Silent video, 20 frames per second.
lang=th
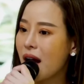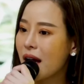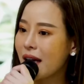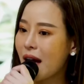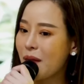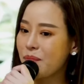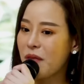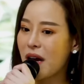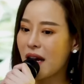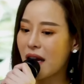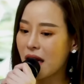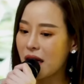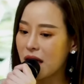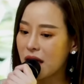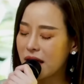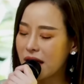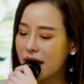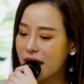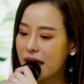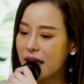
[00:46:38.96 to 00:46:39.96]
กลับมาระ
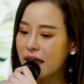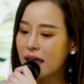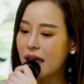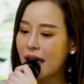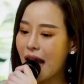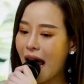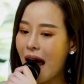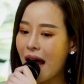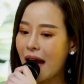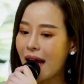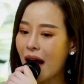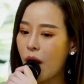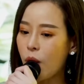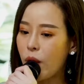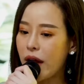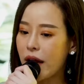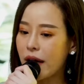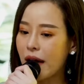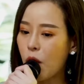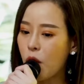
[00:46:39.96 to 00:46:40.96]
ลึกคิดและเรา
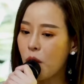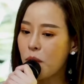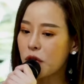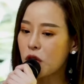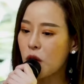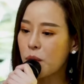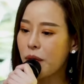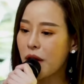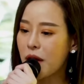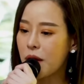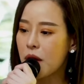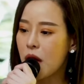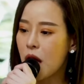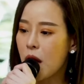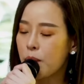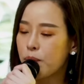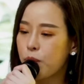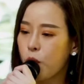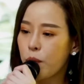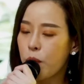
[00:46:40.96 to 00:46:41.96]
เองเราก็ไม่ต้องไป
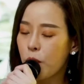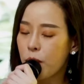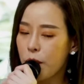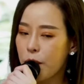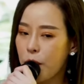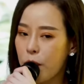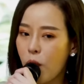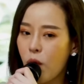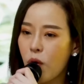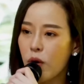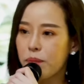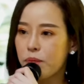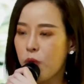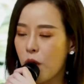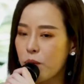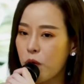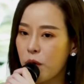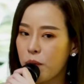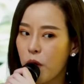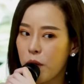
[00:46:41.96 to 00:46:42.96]
พูดพูดพูดพูด
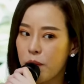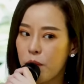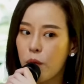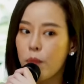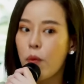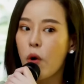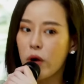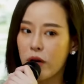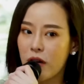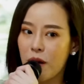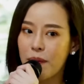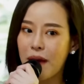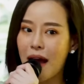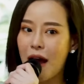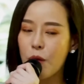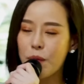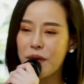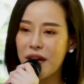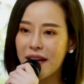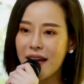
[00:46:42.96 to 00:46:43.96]
บ่นบ่นบ่นบ่นกับ
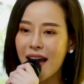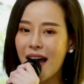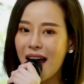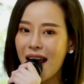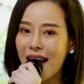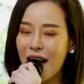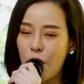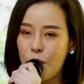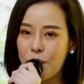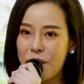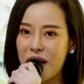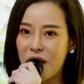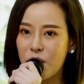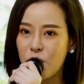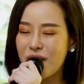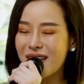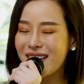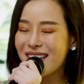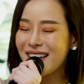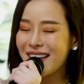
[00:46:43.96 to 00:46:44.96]
เขาเพียงแค่เราเปลี่ยน
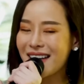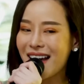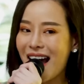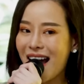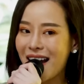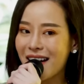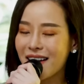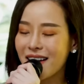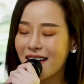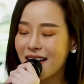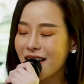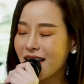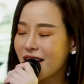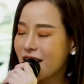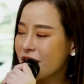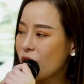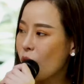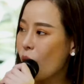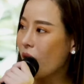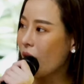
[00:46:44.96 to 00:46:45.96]
วิธีการ
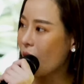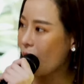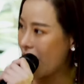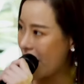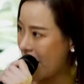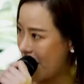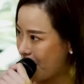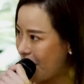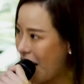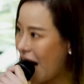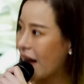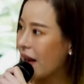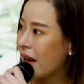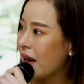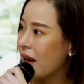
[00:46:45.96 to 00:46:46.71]
ตัวเราเองใหม่